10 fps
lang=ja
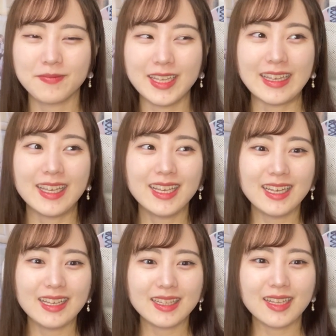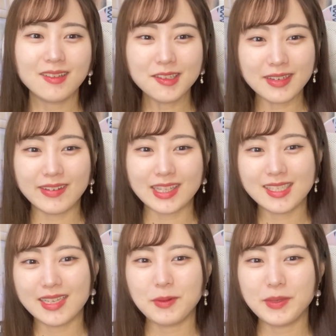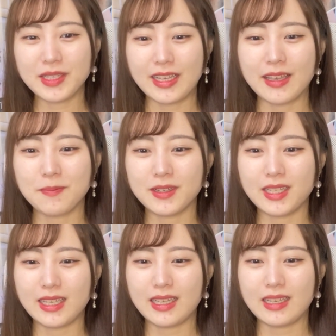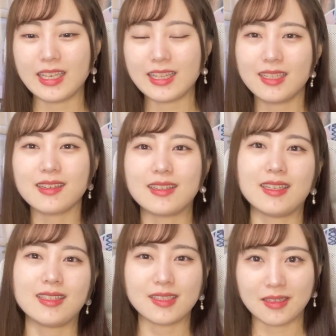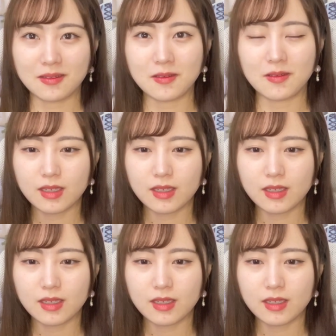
で、ってことは私は今まで現場に行けてなかったんですけど、